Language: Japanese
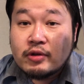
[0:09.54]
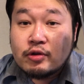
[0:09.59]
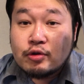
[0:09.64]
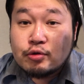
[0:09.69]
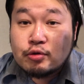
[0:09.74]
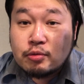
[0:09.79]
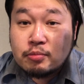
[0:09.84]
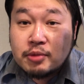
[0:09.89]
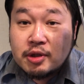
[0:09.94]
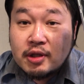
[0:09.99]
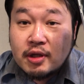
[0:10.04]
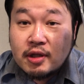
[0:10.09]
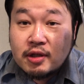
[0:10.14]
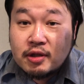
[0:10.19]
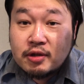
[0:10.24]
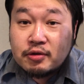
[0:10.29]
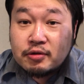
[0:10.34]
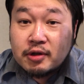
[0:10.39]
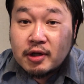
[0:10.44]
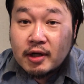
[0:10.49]
ちょっと見え
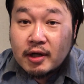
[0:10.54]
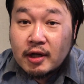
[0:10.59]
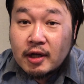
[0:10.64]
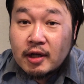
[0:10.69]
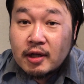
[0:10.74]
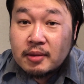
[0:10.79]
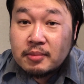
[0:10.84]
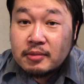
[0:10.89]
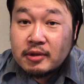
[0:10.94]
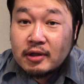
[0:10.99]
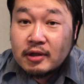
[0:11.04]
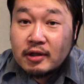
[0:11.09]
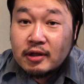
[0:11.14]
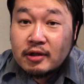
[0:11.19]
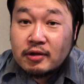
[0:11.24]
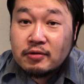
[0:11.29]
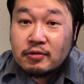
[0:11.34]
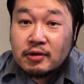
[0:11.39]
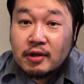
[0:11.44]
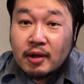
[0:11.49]
にくいかな。見え
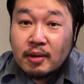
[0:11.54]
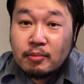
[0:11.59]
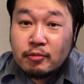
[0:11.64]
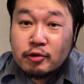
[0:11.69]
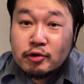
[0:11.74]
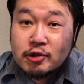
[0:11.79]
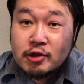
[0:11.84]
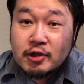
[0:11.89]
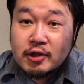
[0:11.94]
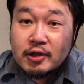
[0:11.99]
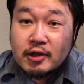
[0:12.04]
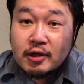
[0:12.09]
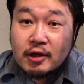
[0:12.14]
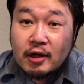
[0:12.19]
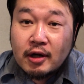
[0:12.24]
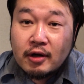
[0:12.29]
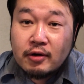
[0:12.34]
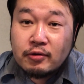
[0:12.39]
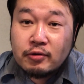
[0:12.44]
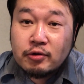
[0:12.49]
にくいね。申し訳ない。
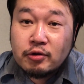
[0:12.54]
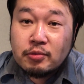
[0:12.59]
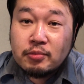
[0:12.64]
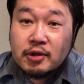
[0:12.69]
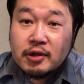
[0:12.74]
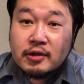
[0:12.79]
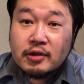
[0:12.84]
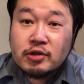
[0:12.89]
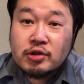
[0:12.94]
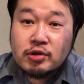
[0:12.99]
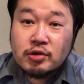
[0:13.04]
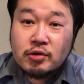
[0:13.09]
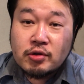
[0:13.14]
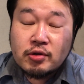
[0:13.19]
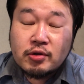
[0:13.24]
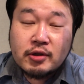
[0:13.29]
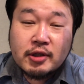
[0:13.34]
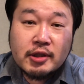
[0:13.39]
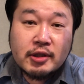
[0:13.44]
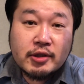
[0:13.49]
あの、弓デジ
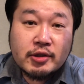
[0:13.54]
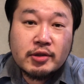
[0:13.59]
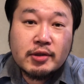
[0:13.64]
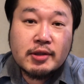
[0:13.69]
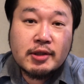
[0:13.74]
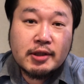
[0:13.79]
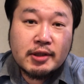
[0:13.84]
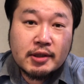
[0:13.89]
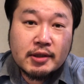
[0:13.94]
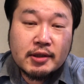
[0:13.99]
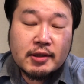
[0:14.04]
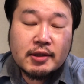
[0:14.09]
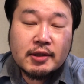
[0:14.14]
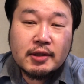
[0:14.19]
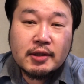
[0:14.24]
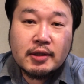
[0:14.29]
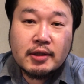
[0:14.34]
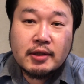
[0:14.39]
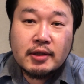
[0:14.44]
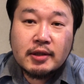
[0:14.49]
の A3、
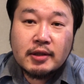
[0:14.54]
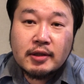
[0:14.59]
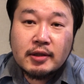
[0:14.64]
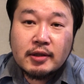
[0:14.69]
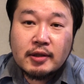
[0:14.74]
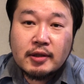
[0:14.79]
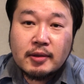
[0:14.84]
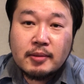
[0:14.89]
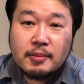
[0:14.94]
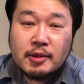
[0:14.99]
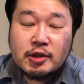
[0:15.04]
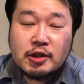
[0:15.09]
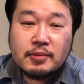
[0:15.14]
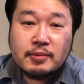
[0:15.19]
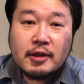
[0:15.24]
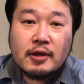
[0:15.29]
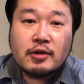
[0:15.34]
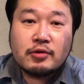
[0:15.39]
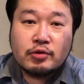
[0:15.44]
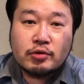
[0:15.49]
えー、まあ、し
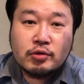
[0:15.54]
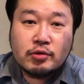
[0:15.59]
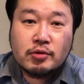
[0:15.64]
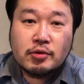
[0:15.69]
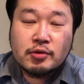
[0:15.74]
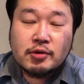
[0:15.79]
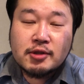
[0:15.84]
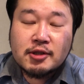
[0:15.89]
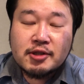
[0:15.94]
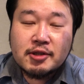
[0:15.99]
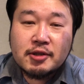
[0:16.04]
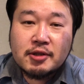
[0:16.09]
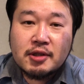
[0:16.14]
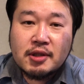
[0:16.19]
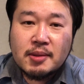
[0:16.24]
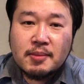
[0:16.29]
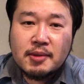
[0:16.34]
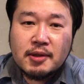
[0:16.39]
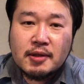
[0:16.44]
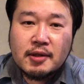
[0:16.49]
ばらくちょっと使っ
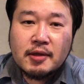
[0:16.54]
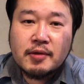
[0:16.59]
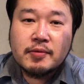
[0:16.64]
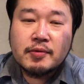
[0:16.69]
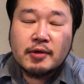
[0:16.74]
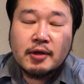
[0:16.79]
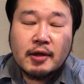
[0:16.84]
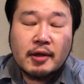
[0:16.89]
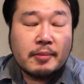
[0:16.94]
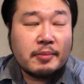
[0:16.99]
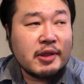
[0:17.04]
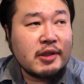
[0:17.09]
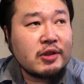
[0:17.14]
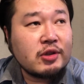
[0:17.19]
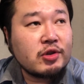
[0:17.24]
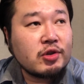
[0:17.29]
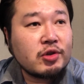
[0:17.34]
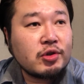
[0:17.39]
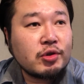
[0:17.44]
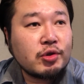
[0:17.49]
てみたので、1
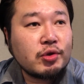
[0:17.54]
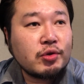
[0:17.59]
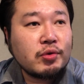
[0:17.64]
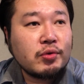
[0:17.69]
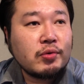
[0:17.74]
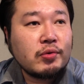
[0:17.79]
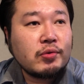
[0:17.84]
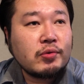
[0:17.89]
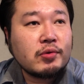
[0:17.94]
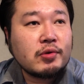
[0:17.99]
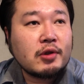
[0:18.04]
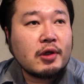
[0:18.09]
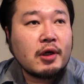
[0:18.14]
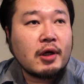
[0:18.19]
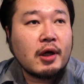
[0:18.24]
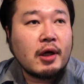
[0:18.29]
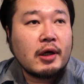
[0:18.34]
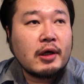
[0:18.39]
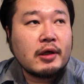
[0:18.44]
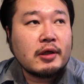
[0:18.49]
週
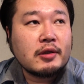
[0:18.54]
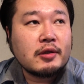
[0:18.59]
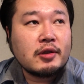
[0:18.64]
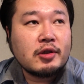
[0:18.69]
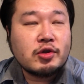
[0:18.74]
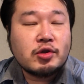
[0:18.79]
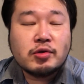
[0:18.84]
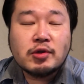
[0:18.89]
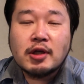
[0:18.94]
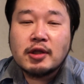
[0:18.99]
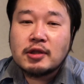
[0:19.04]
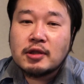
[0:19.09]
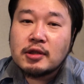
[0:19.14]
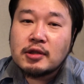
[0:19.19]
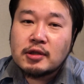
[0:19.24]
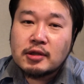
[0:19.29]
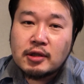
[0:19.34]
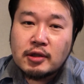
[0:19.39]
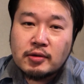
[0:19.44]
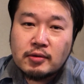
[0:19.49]
間、2週間経っ
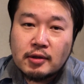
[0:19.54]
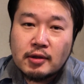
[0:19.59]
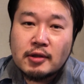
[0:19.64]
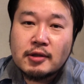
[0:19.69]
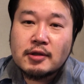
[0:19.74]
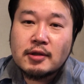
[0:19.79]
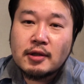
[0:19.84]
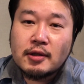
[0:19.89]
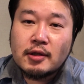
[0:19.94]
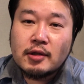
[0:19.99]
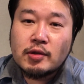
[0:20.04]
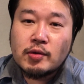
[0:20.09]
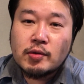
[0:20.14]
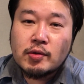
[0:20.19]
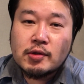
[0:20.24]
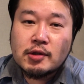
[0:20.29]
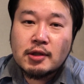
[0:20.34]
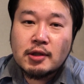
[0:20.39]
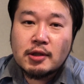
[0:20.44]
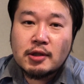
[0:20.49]
てないぐらいですかね。ちょっ
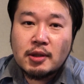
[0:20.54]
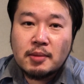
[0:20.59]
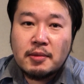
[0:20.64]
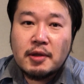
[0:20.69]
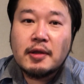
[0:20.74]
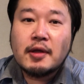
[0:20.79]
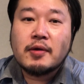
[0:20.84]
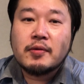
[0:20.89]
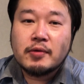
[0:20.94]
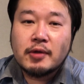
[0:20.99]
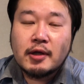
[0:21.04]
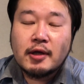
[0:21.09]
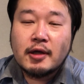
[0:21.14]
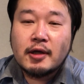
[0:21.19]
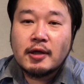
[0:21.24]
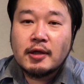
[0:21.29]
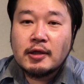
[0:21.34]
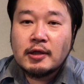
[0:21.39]
と使ってみたので、